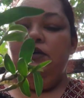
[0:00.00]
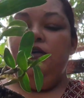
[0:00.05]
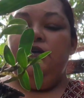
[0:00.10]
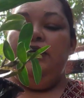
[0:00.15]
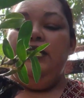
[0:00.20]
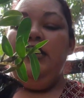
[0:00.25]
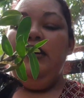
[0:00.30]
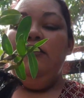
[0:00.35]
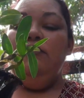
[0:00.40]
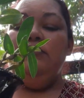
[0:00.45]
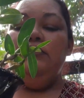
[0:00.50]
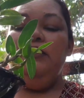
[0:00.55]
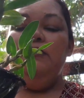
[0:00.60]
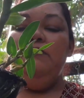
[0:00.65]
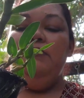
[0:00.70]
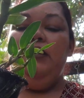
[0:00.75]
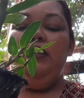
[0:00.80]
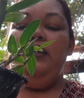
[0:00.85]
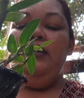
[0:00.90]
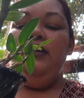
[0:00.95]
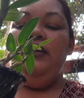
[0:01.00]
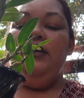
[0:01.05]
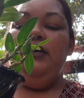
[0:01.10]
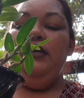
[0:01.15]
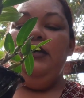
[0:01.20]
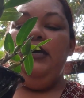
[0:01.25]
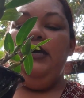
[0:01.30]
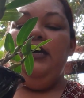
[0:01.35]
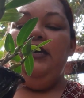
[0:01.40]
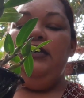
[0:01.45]
Que eu também
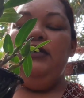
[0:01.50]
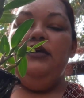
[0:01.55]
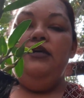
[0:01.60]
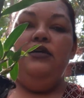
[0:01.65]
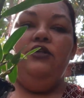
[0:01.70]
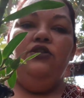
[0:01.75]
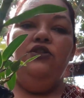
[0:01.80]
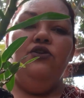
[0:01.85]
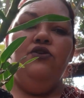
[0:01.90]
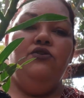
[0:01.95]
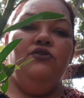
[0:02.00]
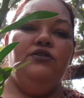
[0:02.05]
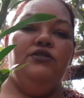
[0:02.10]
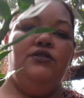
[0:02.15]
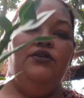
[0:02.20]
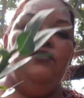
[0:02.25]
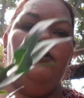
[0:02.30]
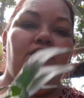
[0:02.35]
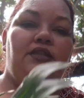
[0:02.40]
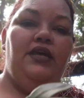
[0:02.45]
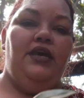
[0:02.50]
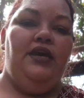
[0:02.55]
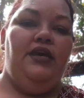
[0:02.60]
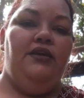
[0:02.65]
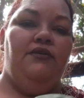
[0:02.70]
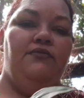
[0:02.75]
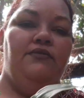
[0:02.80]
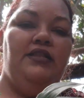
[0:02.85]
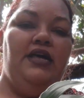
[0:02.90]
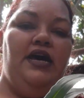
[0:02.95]
ganhei no
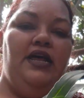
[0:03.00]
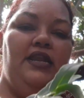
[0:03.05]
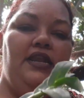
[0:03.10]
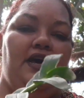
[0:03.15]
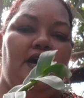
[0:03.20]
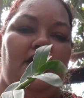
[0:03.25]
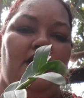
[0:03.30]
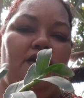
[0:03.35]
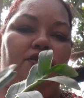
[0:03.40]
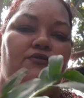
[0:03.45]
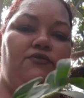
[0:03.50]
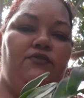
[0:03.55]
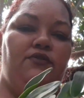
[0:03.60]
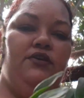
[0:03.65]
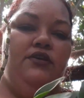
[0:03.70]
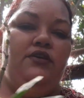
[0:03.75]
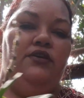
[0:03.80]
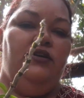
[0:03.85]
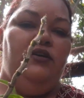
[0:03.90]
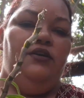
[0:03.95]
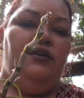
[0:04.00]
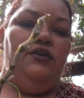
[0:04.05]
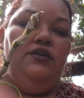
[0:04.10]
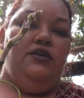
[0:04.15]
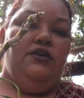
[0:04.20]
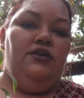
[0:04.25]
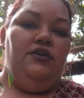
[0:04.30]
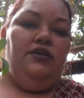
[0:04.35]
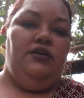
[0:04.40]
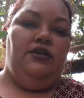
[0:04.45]
sorteio da live
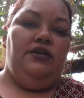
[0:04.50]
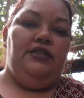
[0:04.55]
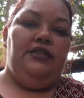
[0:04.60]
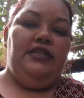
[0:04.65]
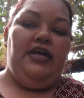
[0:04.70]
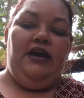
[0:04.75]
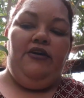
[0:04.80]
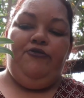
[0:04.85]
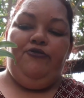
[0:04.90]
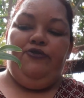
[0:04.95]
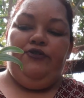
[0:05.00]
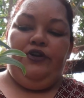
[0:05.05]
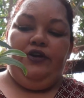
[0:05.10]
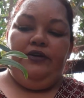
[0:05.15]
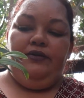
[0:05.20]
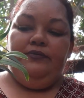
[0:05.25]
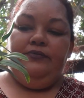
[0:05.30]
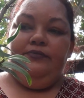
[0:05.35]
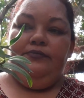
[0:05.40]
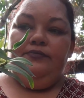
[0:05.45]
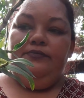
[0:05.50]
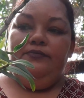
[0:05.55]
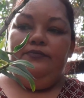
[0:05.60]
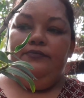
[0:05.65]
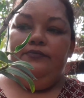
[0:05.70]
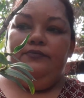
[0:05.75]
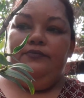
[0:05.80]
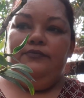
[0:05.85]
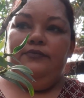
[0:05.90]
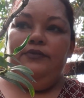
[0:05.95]
da Fran.
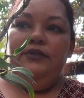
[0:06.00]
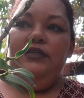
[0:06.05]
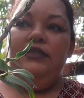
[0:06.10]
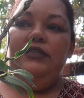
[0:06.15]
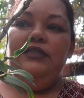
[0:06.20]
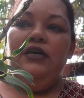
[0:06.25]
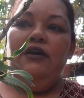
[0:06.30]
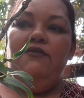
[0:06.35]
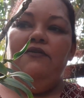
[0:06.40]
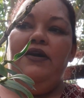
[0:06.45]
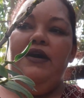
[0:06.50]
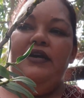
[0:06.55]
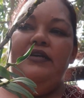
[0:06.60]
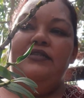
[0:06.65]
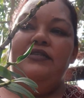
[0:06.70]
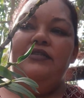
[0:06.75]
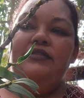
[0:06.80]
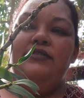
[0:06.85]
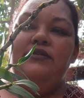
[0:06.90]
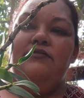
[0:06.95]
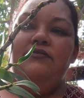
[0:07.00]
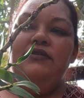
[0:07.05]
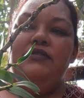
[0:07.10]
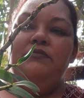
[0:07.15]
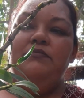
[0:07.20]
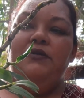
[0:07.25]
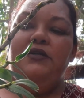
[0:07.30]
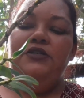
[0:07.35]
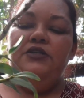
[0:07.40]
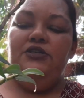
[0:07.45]
Então essas são
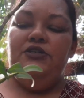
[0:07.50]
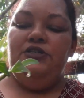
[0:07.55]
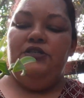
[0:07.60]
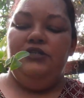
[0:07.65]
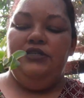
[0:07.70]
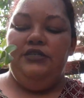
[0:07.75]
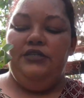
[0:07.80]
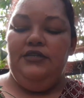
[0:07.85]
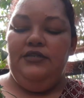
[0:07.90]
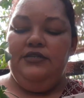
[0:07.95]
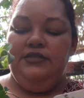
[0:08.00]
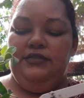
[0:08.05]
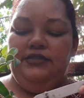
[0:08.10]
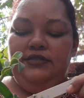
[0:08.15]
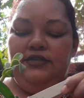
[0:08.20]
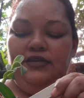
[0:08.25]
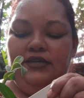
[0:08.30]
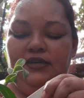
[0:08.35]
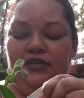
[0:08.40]
as plantinhas.